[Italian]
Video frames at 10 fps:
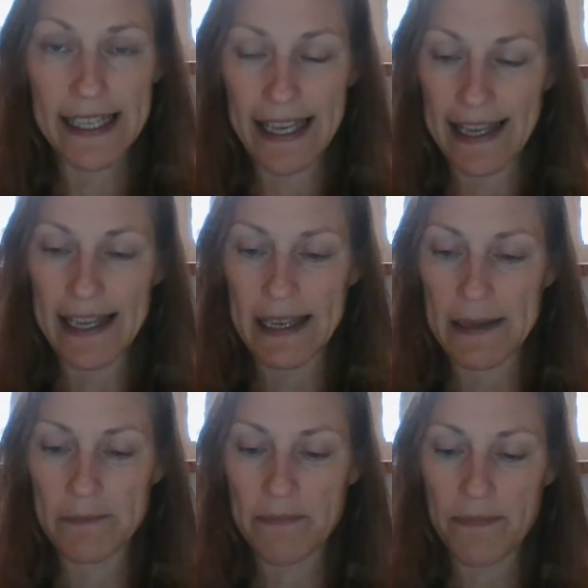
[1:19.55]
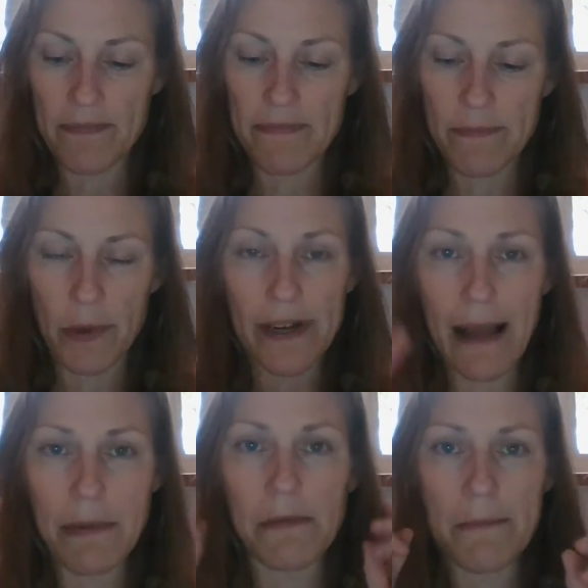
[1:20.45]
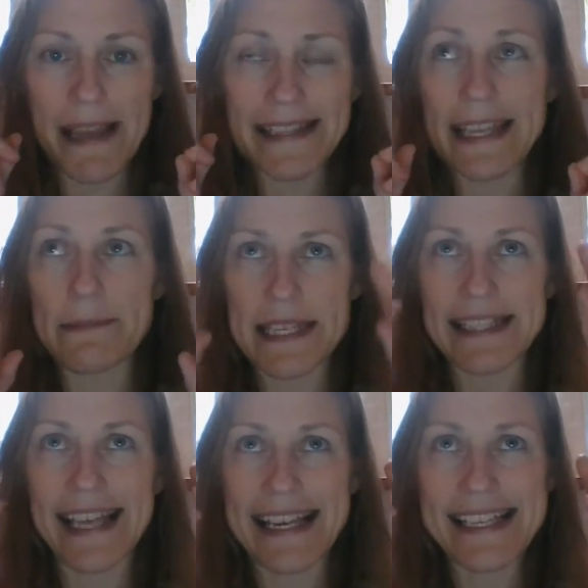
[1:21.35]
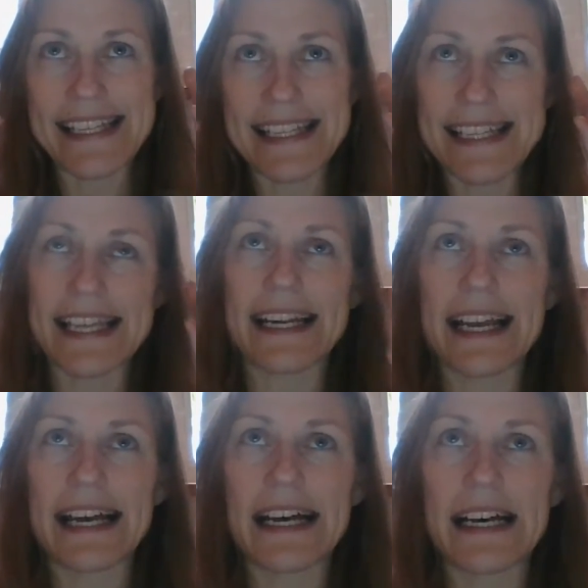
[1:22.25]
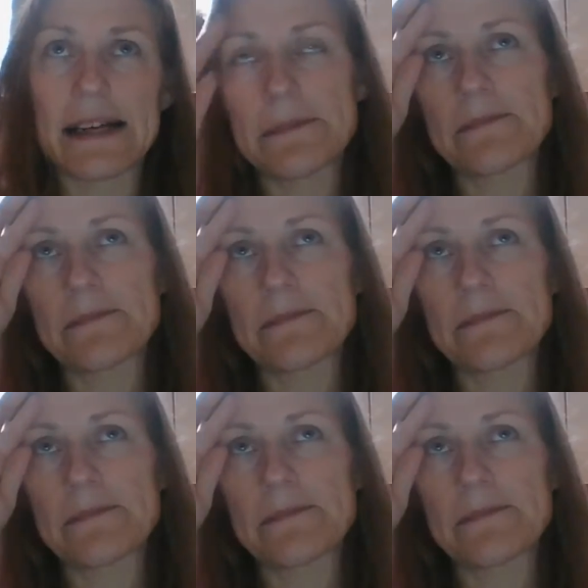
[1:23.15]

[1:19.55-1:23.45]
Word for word: e probabilmente la mia testa sarà